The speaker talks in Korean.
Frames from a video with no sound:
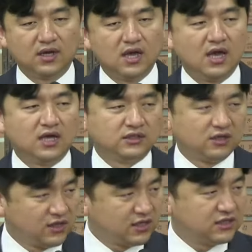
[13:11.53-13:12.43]

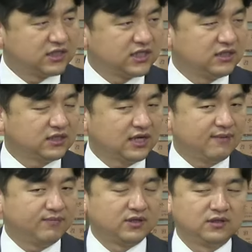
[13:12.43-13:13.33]
절기를 지키는
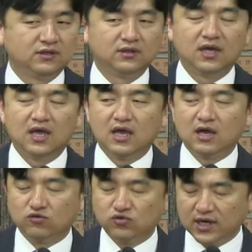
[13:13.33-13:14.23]
사람들은
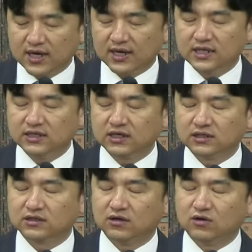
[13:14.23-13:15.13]
구약의
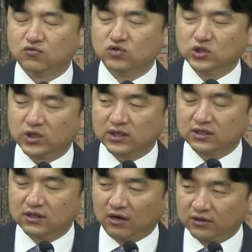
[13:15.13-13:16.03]
하나님께서 우리 조상들을
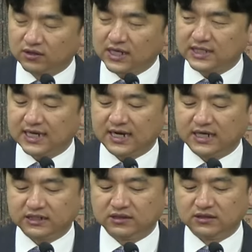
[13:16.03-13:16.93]
어떻게
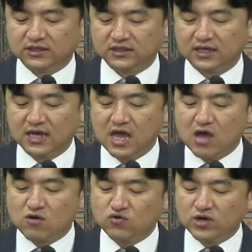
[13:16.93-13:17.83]
사랑하셨는지,
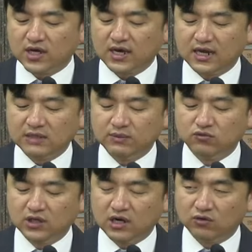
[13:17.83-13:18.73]
구약의 하나님이
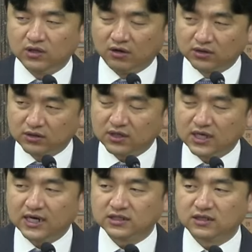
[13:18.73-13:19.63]
우리 가운데 어떻게
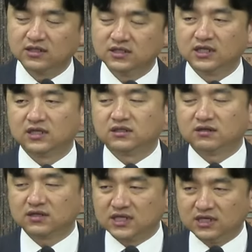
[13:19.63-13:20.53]
일하셨는지에 대해서
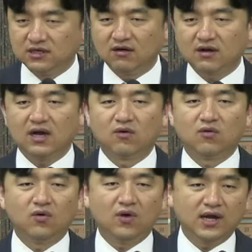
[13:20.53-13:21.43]

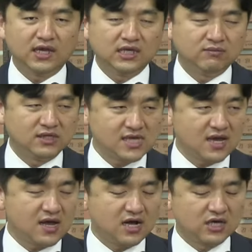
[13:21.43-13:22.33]
기억하고 하나님을
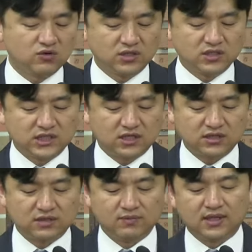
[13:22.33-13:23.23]
생각하기 위해서
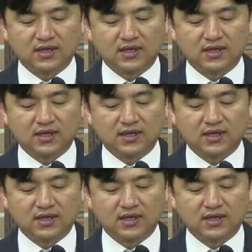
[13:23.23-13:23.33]
지켰습니다.